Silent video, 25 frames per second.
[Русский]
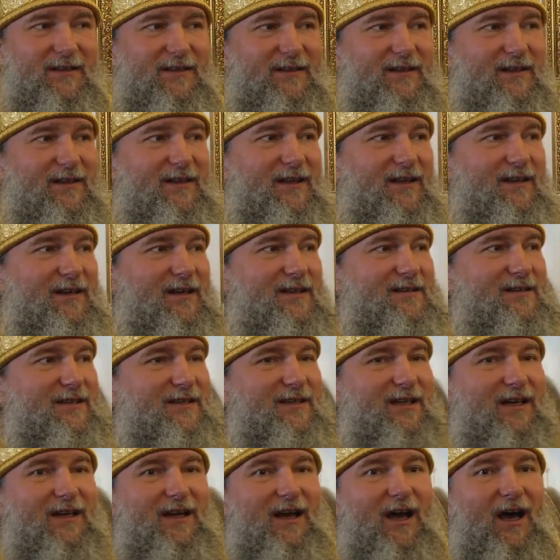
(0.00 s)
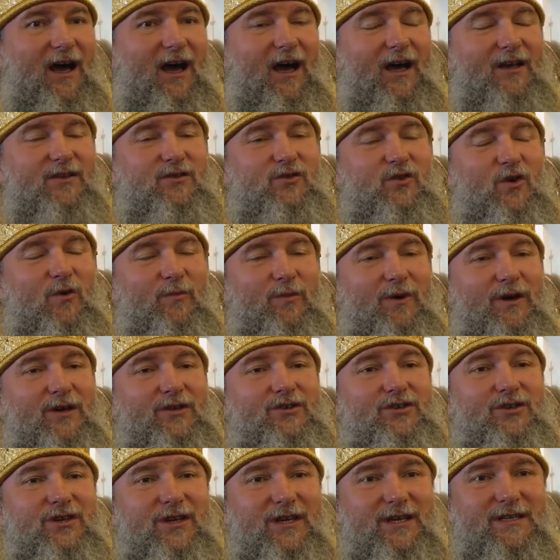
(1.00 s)
Так для нас это особая
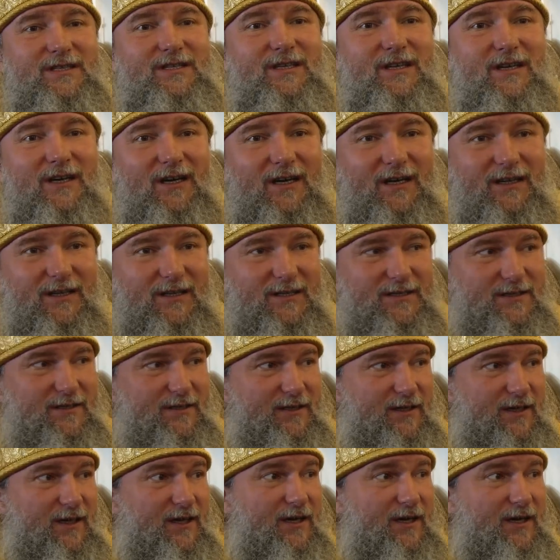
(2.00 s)
честь и радость,